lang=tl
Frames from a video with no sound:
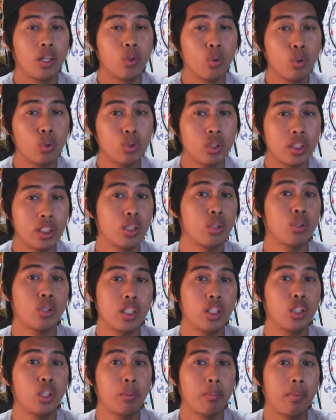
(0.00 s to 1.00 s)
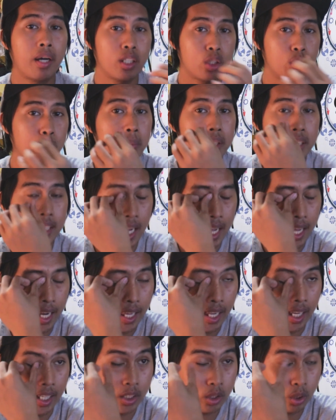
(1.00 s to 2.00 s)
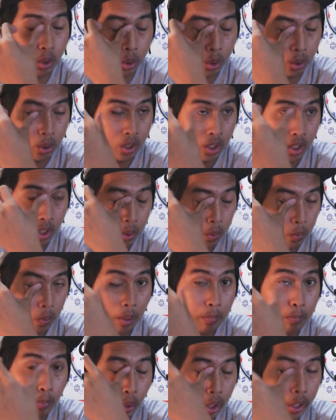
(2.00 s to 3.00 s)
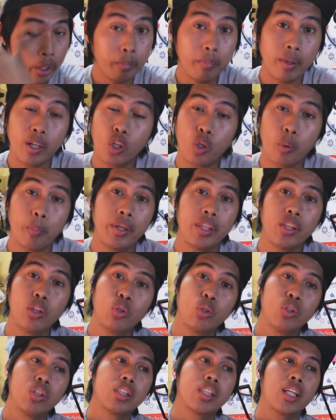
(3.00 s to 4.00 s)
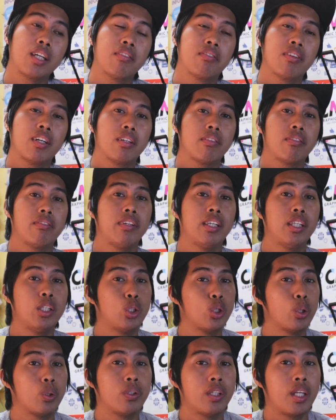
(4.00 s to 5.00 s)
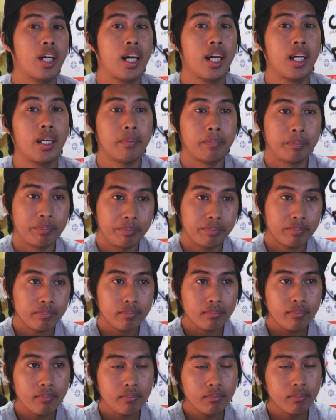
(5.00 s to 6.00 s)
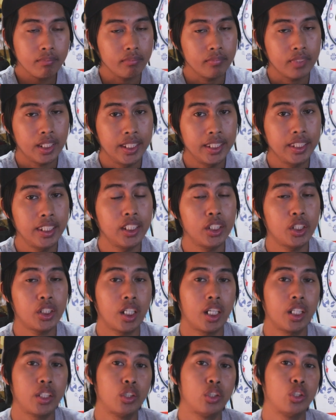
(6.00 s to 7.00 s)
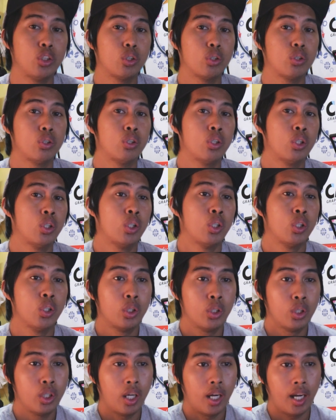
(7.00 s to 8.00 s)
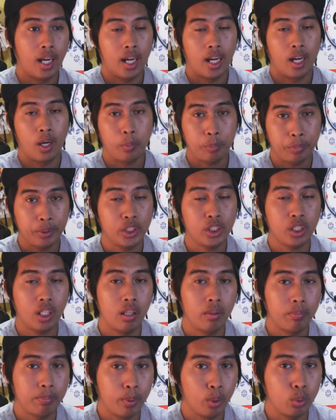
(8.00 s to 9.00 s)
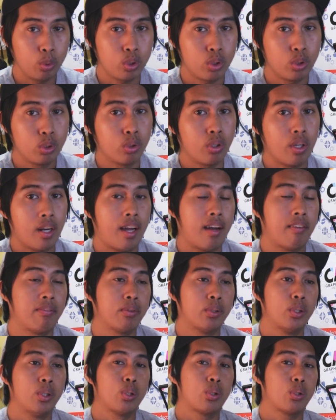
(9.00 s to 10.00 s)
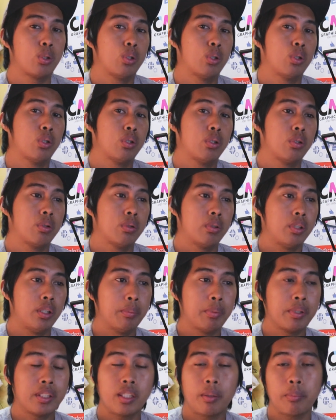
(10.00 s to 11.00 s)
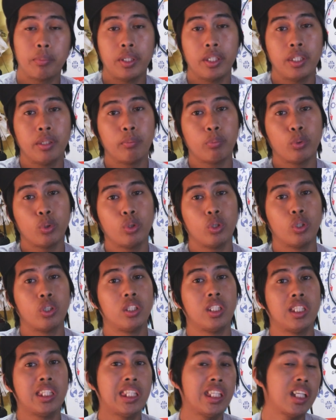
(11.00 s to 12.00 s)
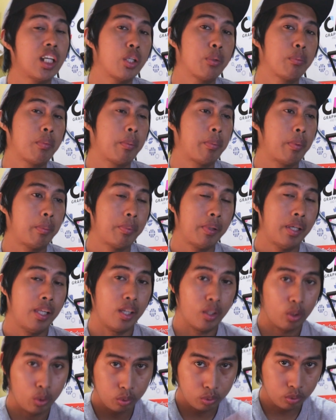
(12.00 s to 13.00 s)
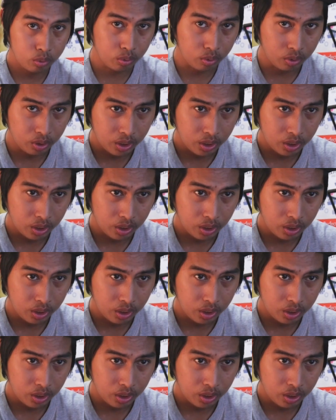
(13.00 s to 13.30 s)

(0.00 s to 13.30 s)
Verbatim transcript: kung sino-sino yung mga sumasali. So, wag po kayong mag-comment dun sa ibang video na hindi siya yun yung uh, official post nung raffle. So, ibig sabihin po nun, hindi kayo mapipili kung